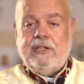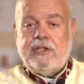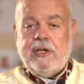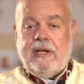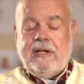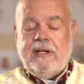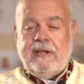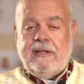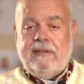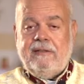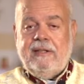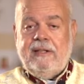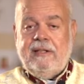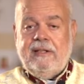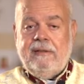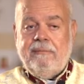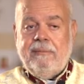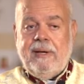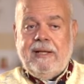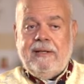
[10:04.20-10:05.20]
شجرة
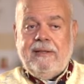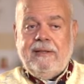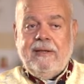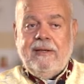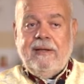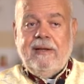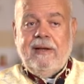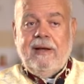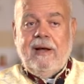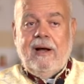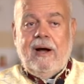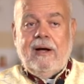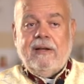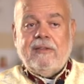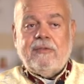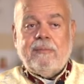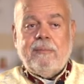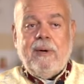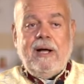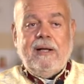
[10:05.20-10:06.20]
الإيمان
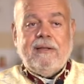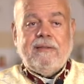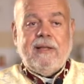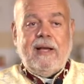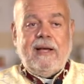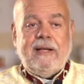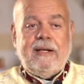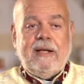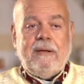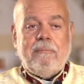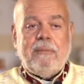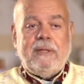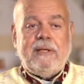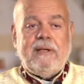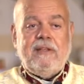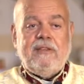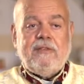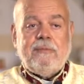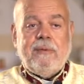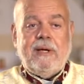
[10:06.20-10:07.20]
أصبحت أنا
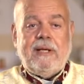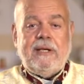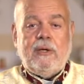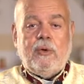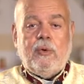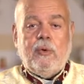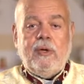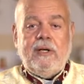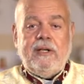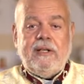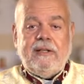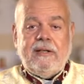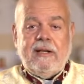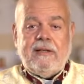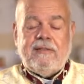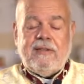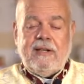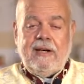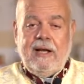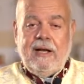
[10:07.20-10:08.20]
بالنسبة لكل
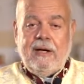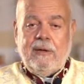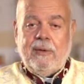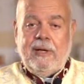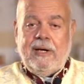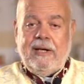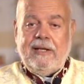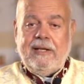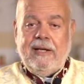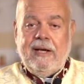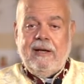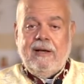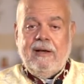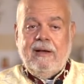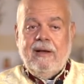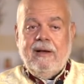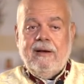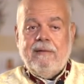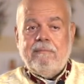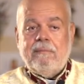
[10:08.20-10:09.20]
الناس اللي حواليا
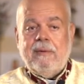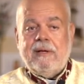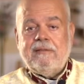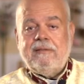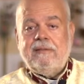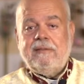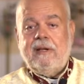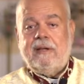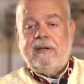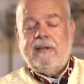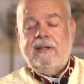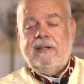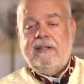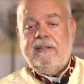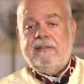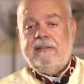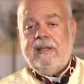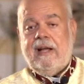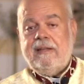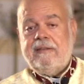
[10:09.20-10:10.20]
مصدر
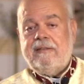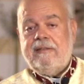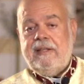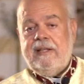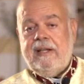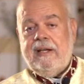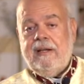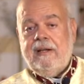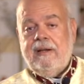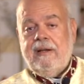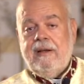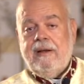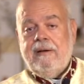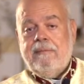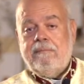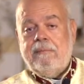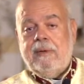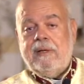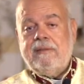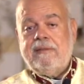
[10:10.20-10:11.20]
للتعزية
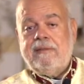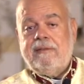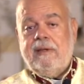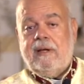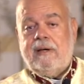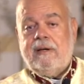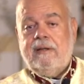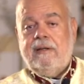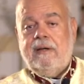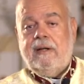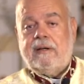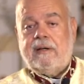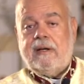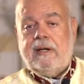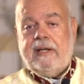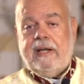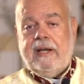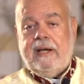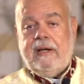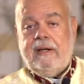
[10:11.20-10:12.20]
مصدر
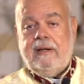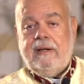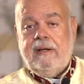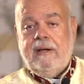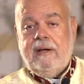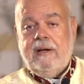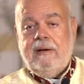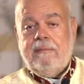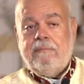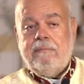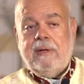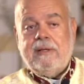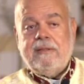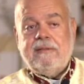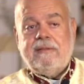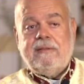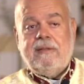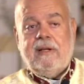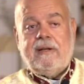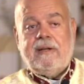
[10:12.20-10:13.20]
للرجاء
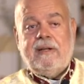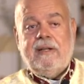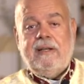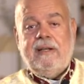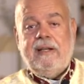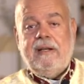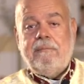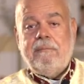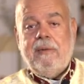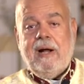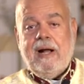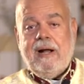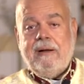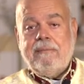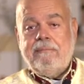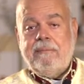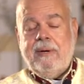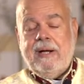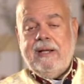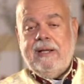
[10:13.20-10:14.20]
مصدر
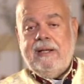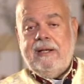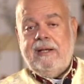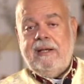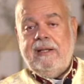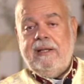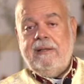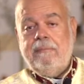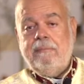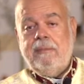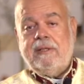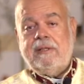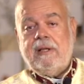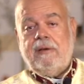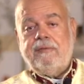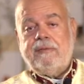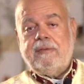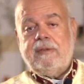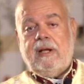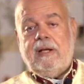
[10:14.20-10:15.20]
للمحبة اللي
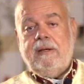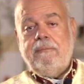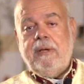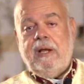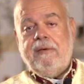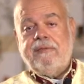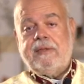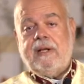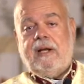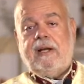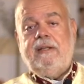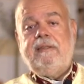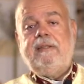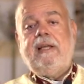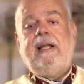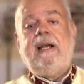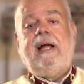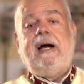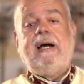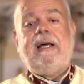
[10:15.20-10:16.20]

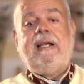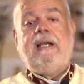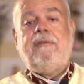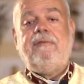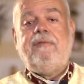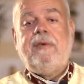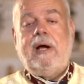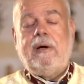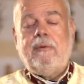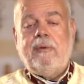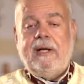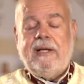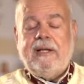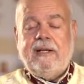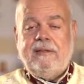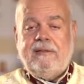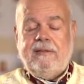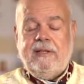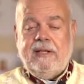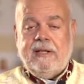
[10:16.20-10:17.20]
بيفتقدها العالم في أوقات
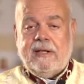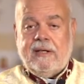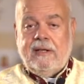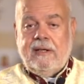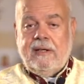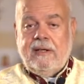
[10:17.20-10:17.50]
كتيرة